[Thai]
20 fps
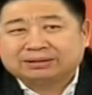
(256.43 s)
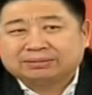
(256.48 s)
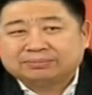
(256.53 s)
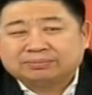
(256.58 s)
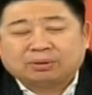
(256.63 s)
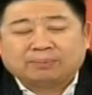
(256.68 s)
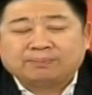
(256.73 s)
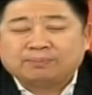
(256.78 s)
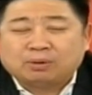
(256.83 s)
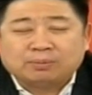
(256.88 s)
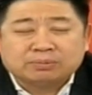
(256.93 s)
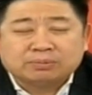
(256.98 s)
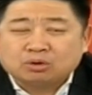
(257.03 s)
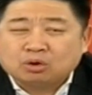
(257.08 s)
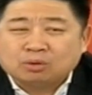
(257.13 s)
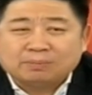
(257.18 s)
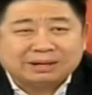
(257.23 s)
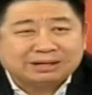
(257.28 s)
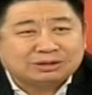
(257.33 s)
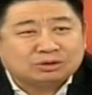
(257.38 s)
ผมผมค
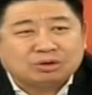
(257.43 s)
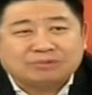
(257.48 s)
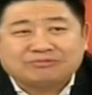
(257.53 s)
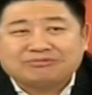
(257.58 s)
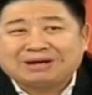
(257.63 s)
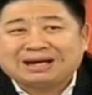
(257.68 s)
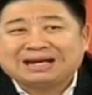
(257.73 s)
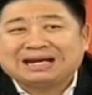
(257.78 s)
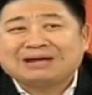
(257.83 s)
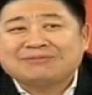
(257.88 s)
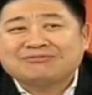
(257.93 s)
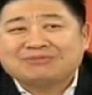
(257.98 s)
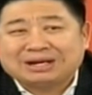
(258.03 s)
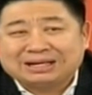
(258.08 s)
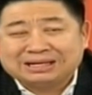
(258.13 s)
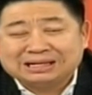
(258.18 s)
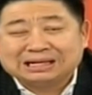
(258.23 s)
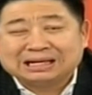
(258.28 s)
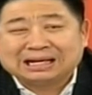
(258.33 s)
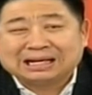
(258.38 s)
งไม่โทษฝ่ายใดฝ่าย
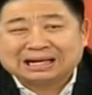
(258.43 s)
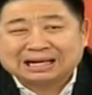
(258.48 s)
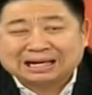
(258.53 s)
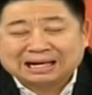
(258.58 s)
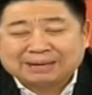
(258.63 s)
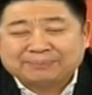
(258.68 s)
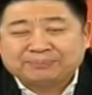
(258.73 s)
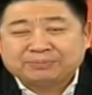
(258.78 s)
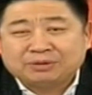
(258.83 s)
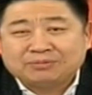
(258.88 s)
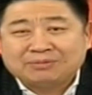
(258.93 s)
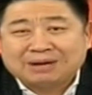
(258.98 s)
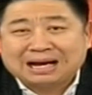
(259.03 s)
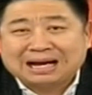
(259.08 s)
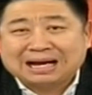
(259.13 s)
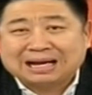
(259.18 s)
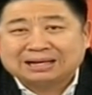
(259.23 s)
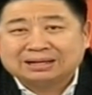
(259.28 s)
หนึ่งนะครับ เพราะว่า